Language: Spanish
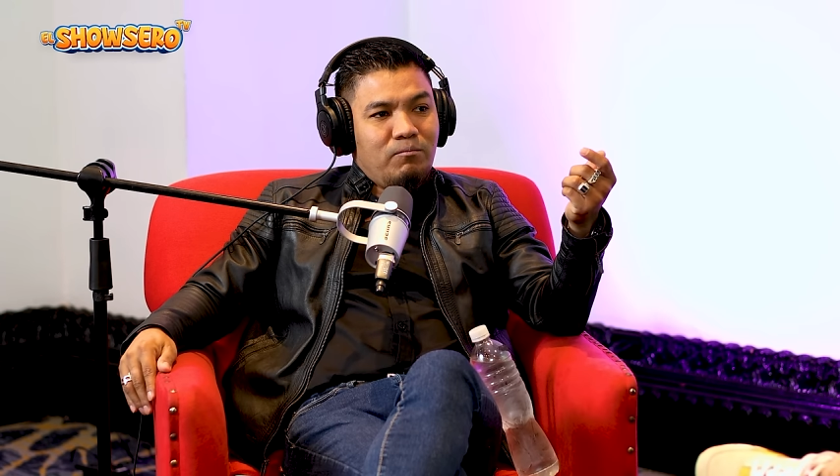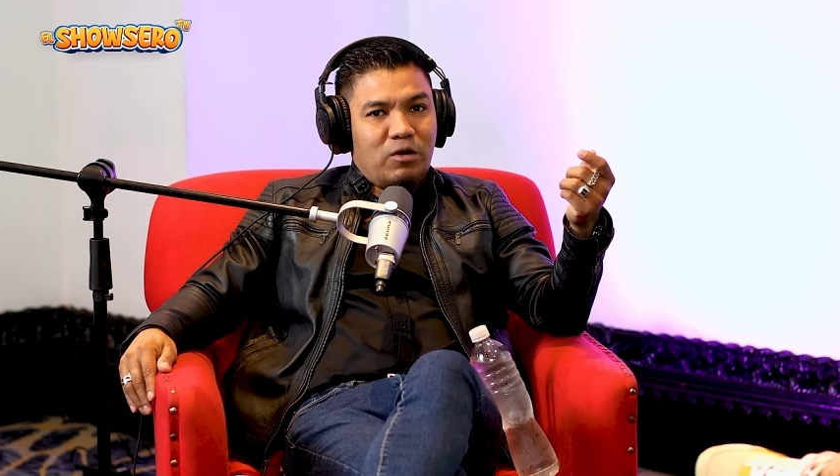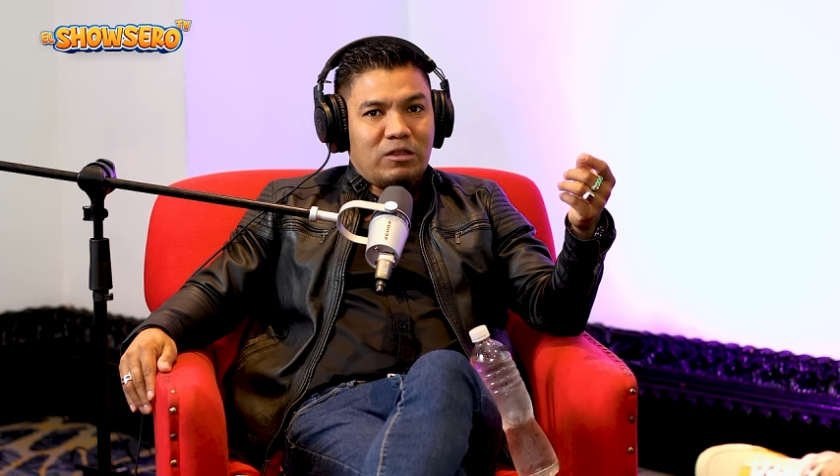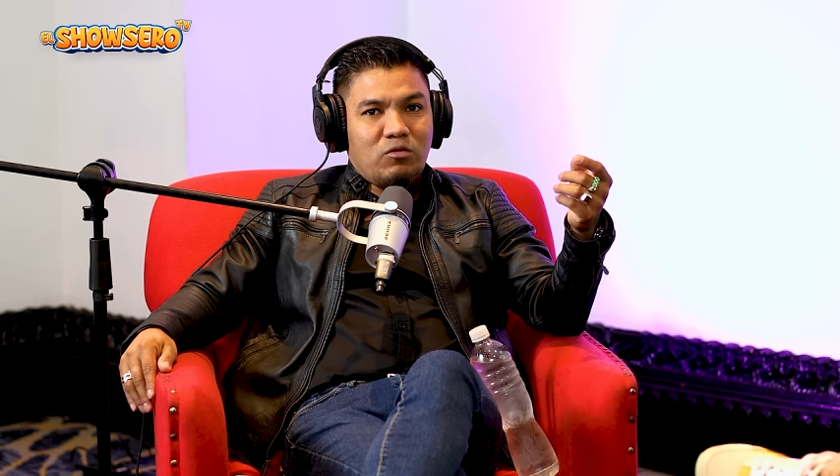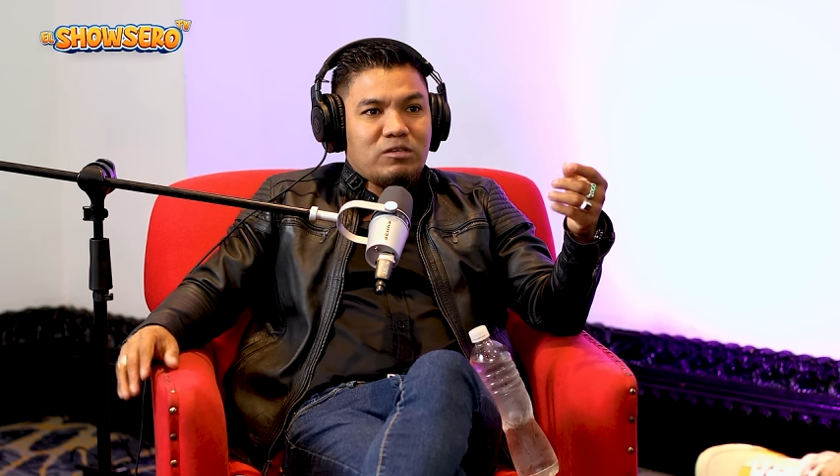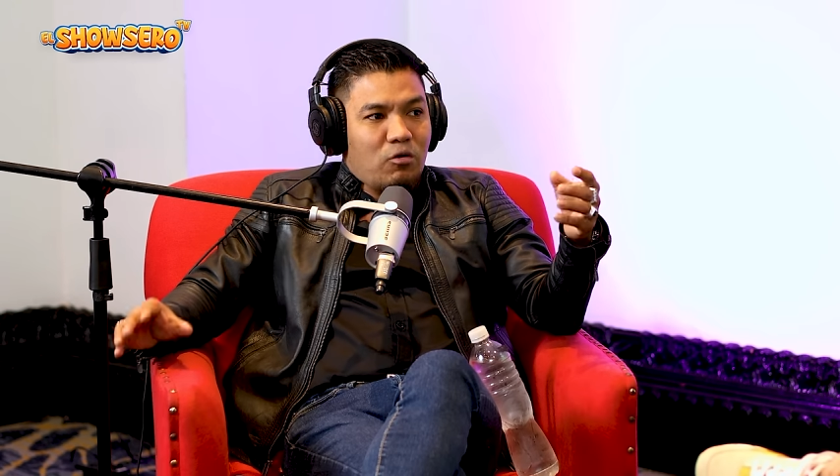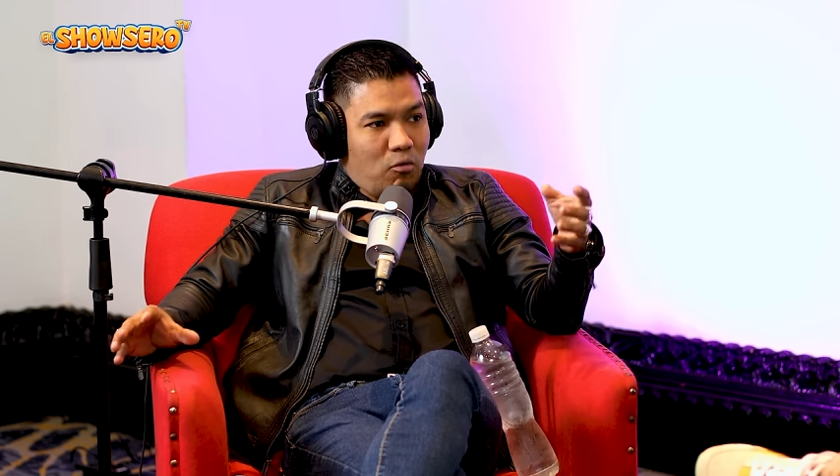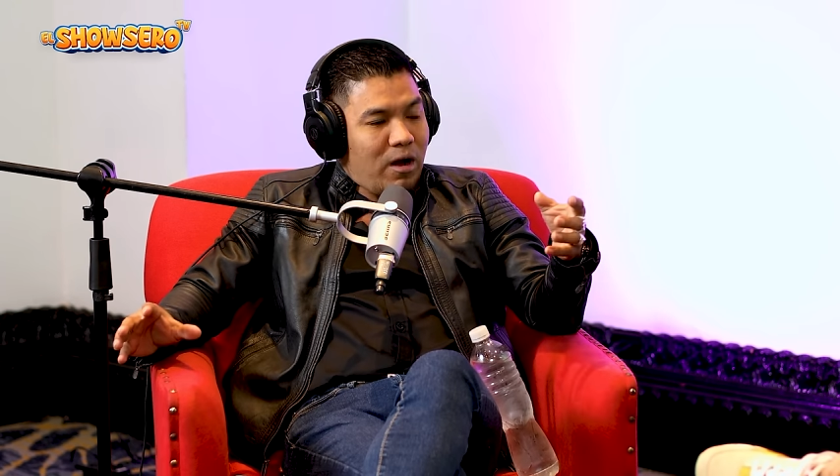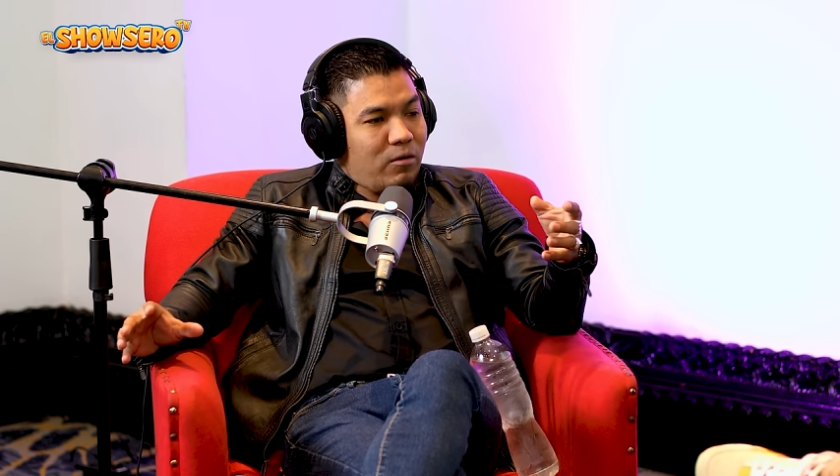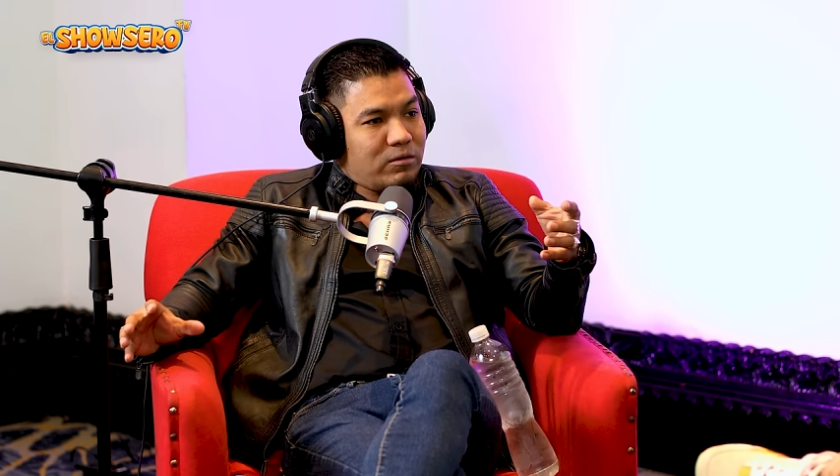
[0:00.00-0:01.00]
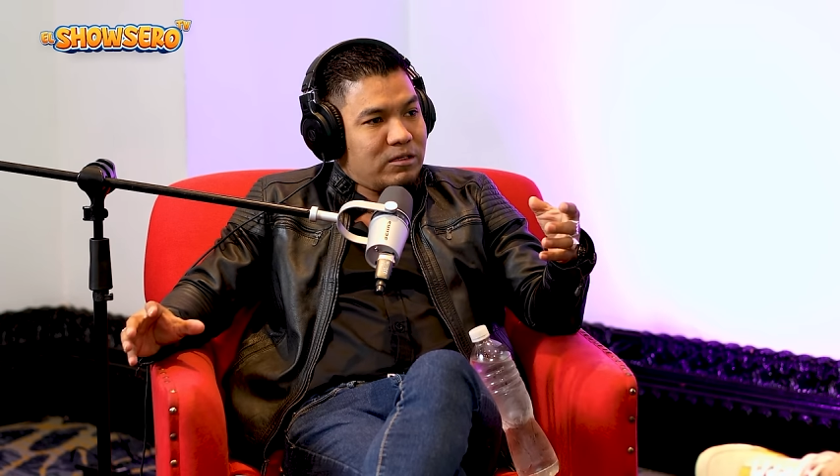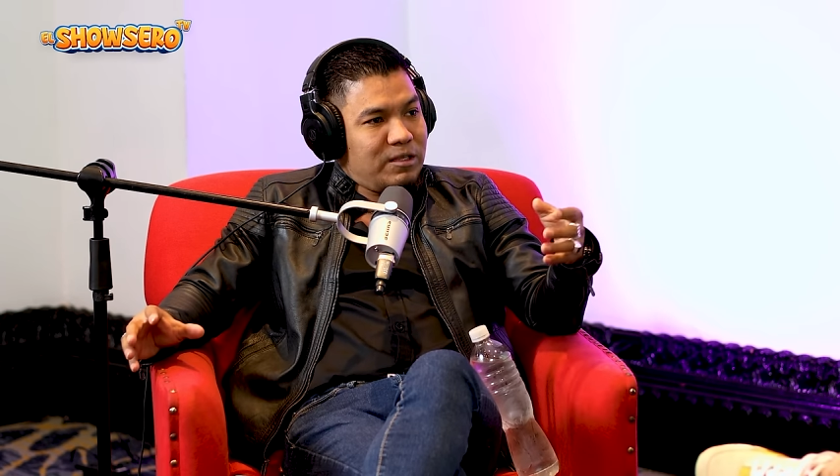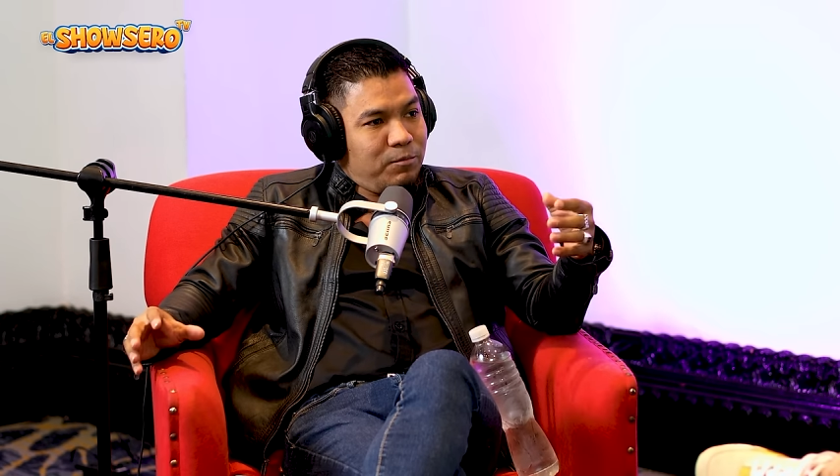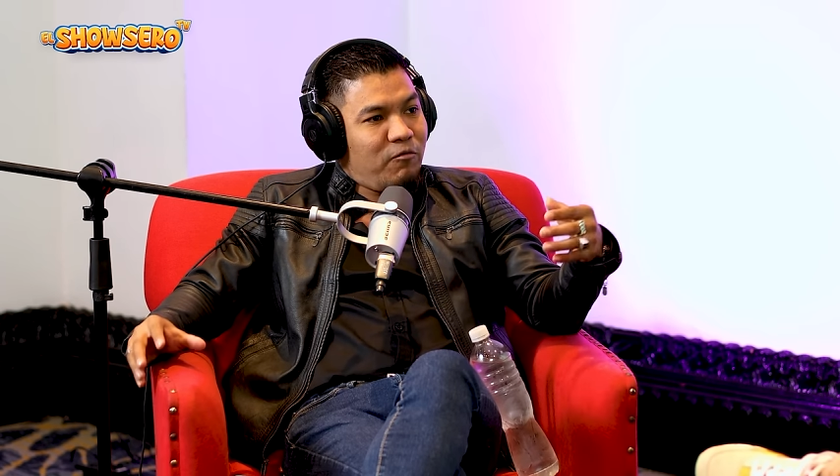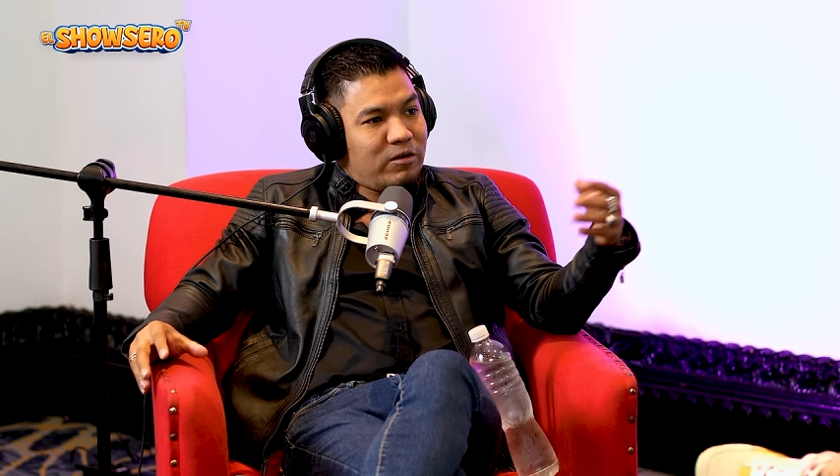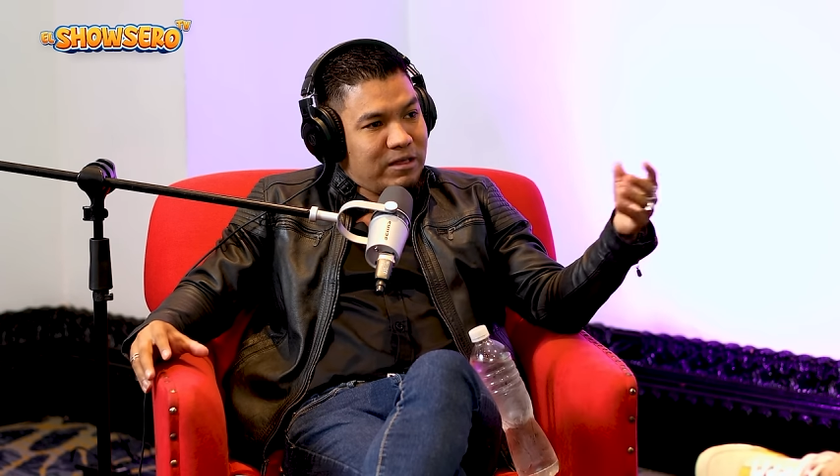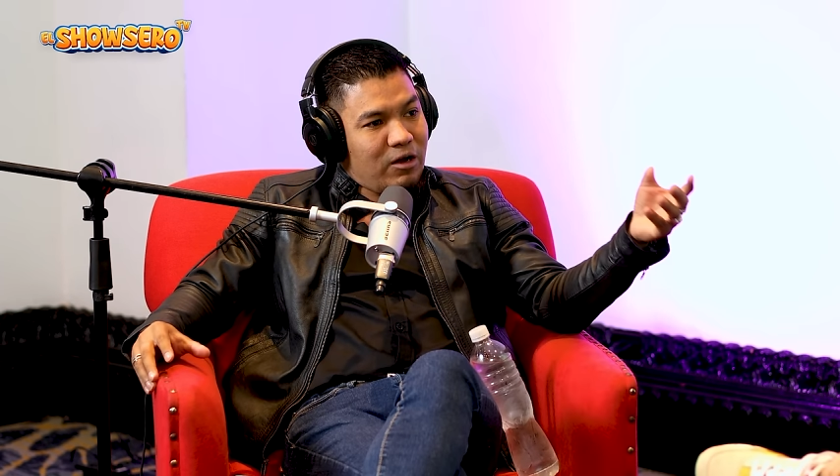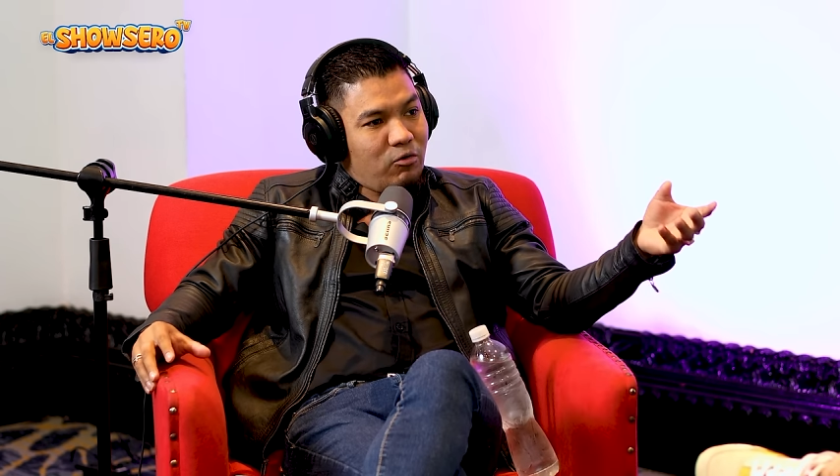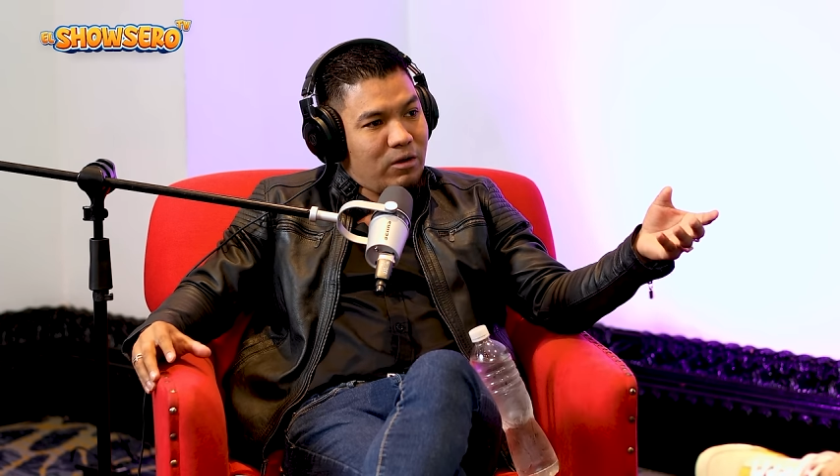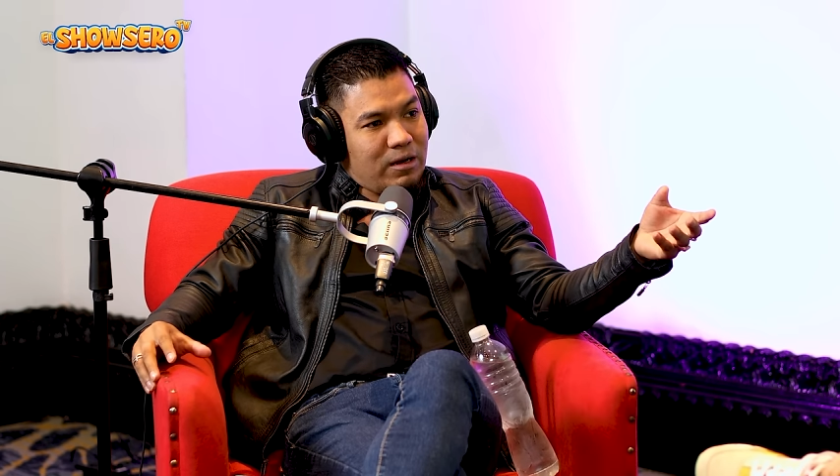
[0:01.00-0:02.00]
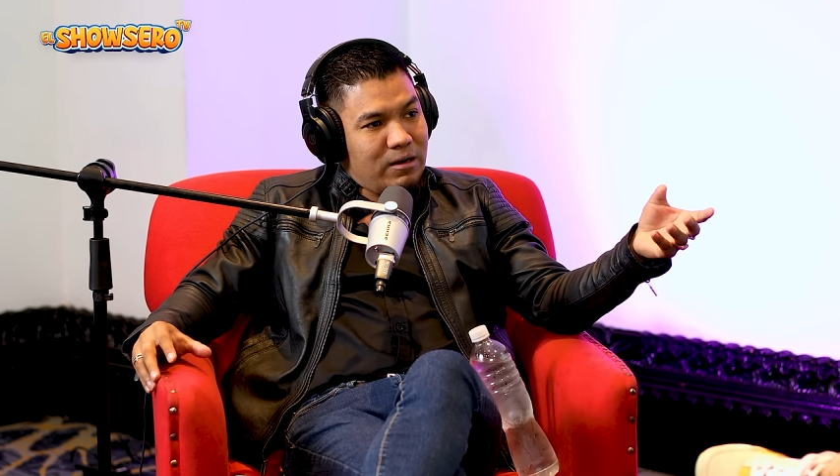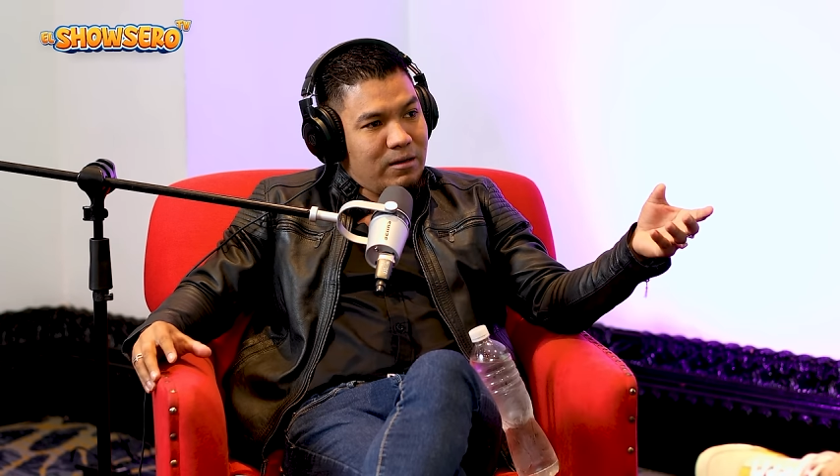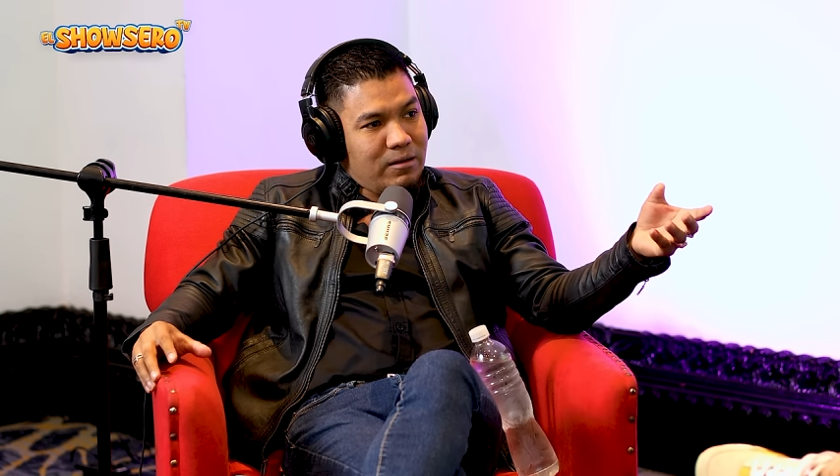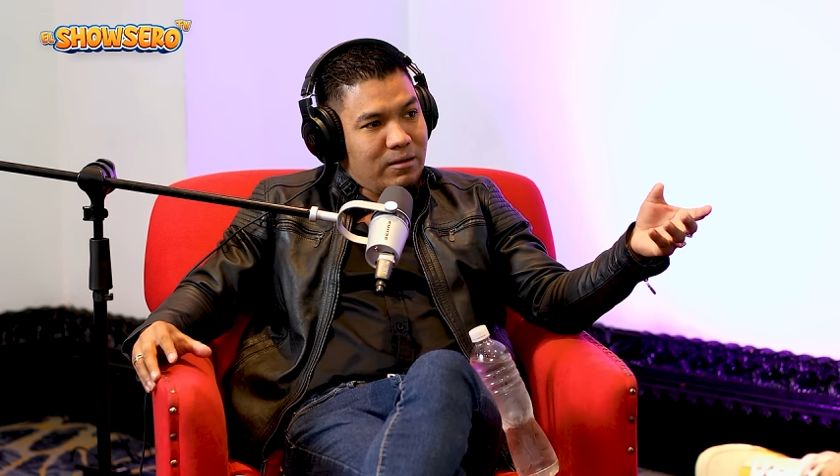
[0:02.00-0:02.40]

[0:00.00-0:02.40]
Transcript: porque tú dices, wow, este tipo fue tan cruel